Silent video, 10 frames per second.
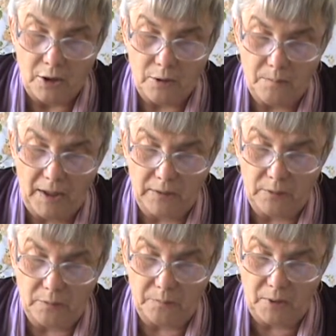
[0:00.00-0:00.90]
i
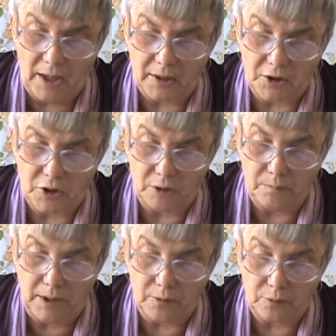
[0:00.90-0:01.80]
będą błagać i
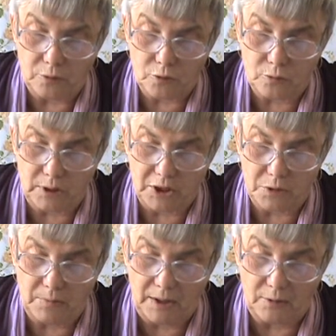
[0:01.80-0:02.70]
będą
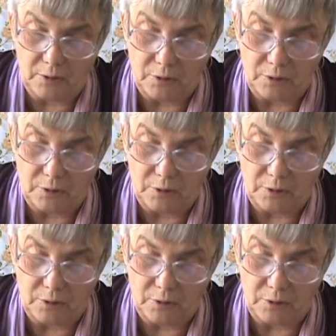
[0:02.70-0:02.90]
szukać mego